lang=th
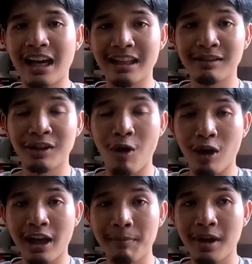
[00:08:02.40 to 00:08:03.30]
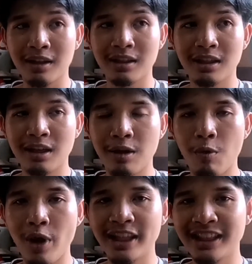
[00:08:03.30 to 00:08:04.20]
อันดับสองนะครับก็คือ
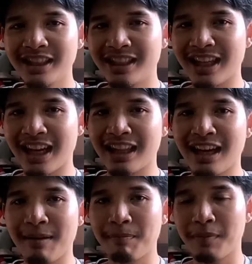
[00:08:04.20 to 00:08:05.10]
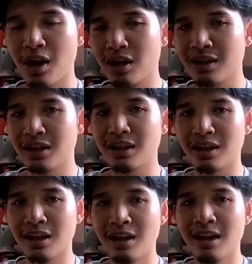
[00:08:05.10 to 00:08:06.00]
เวซินเฉียนนะครับก็คือ
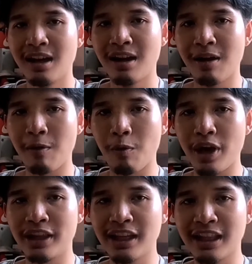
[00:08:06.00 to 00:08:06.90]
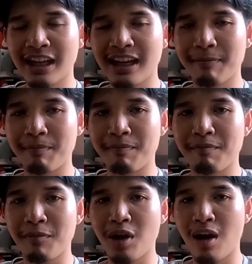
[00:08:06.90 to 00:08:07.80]
เวซิน
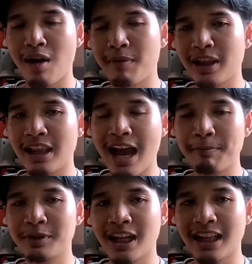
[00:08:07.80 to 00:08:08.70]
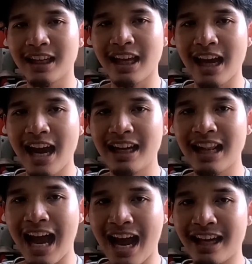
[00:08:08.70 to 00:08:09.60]
ก็เป็นแอปแชทคล้า
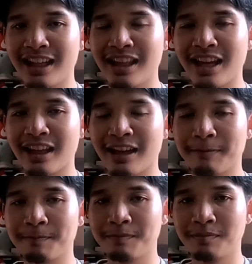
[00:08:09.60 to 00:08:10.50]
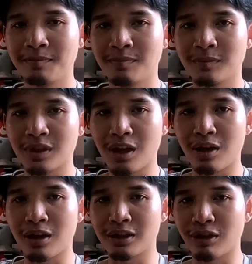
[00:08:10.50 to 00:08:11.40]
ยๆ Line นั่นเองครับก็
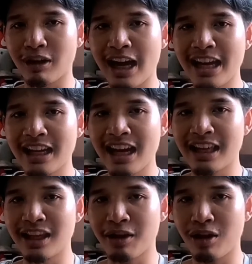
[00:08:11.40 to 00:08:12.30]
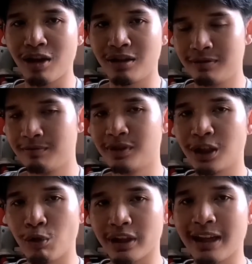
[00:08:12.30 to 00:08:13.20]
สองค่ายาแก่นี้ก็
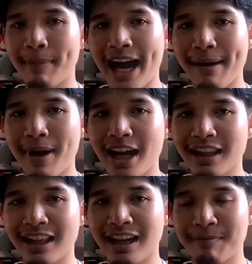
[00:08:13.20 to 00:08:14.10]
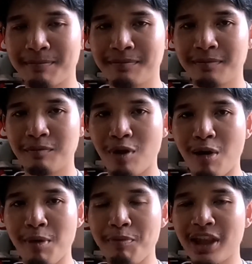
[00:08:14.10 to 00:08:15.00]
สะดวกสบายมากเลยนะครับ เพ
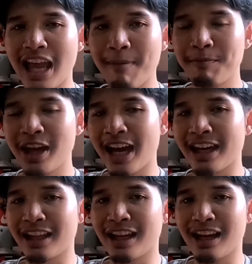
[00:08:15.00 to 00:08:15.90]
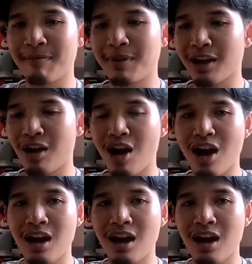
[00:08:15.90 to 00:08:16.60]
ราะมันเป็นแอปใหญ่นะครับ แล้วก็